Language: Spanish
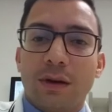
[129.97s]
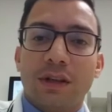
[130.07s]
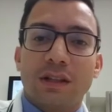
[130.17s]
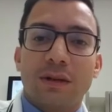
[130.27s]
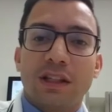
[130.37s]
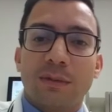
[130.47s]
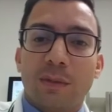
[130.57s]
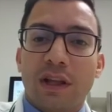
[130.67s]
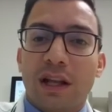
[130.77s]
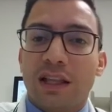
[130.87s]
a veces
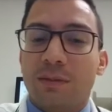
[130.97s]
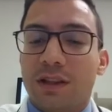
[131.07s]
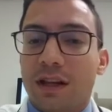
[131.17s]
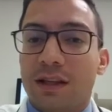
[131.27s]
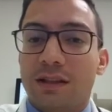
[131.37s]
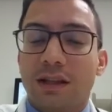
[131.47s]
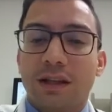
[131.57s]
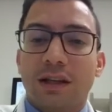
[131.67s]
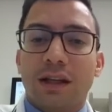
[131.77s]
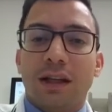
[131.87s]
siempre piden step 3,
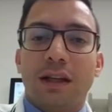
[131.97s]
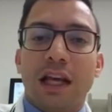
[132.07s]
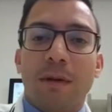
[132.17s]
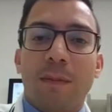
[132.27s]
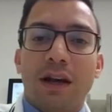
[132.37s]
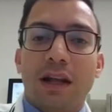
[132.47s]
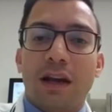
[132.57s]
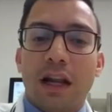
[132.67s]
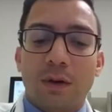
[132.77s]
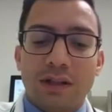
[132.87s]
es nada más para
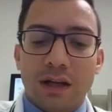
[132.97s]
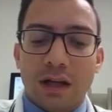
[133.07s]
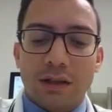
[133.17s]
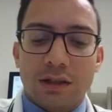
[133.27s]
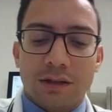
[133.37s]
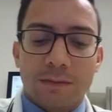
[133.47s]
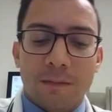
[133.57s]
dar la visa H.